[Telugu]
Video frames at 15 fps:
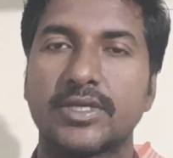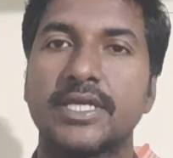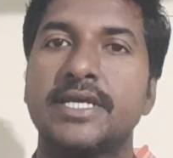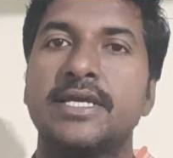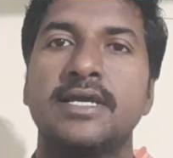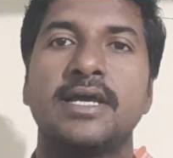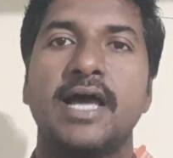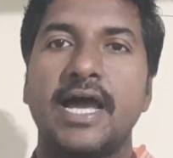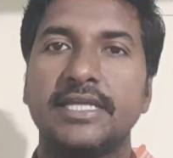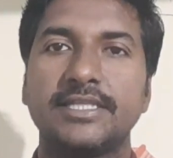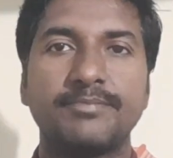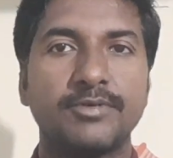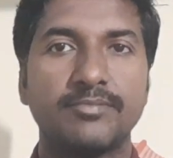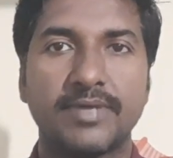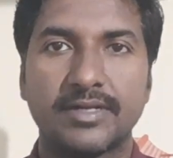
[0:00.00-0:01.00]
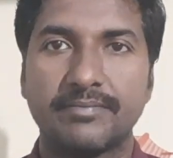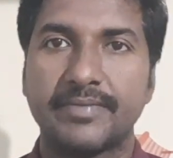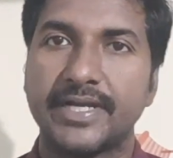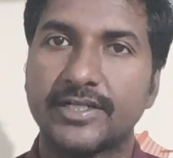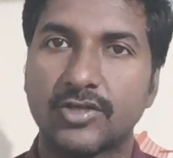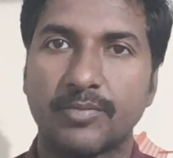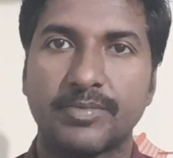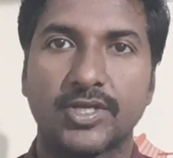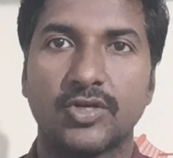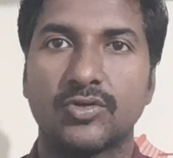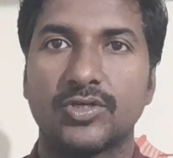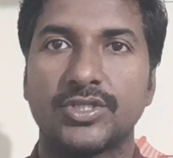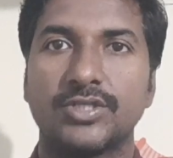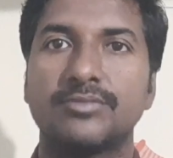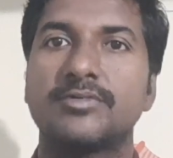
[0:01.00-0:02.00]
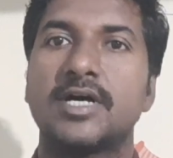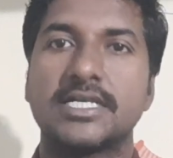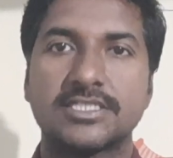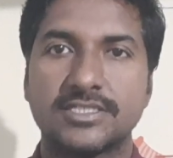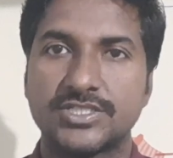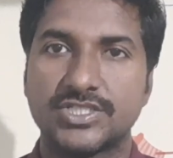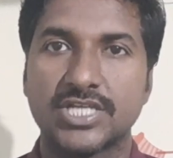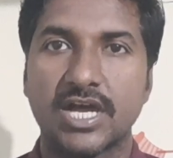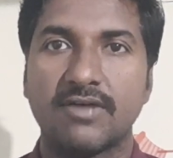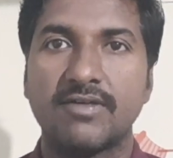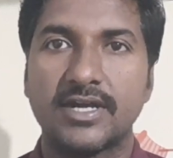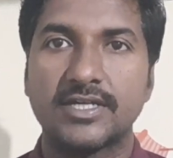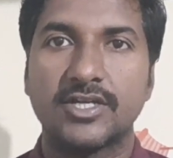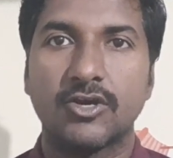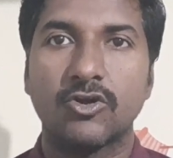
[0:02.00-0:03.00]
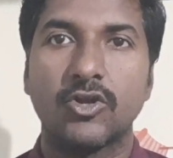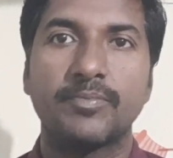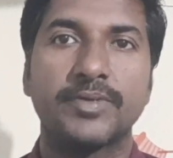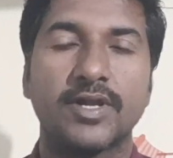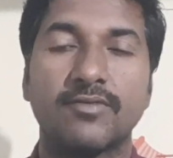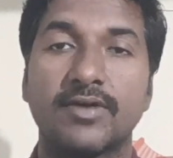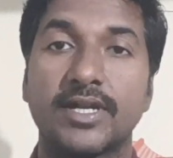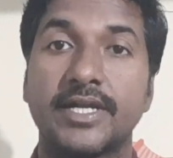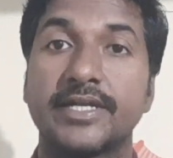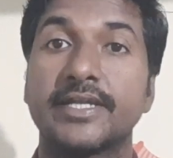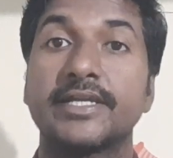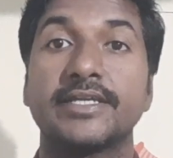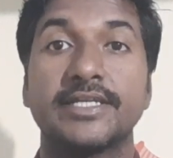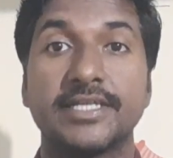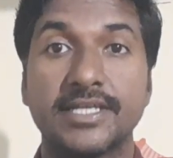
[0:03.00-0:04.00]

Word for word: ఓకే అయితే ఇప్పుడు మనం మెయిన్ టాపిక్లోకి వద్దాము అసలు జావా డెవలపర్ అవ్వాలంటే